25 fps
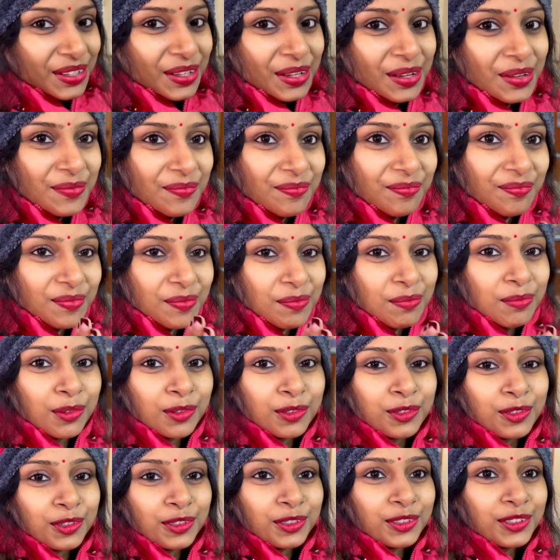কেমন
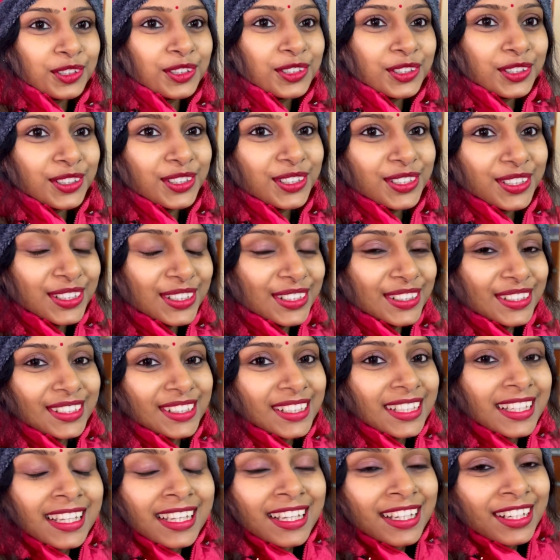প্রচন্ড
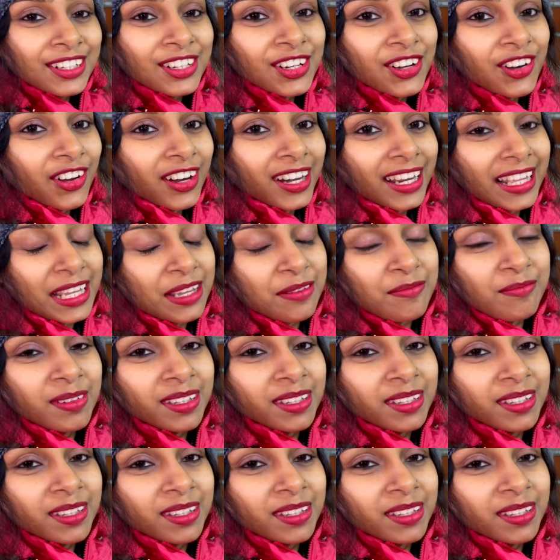গলায়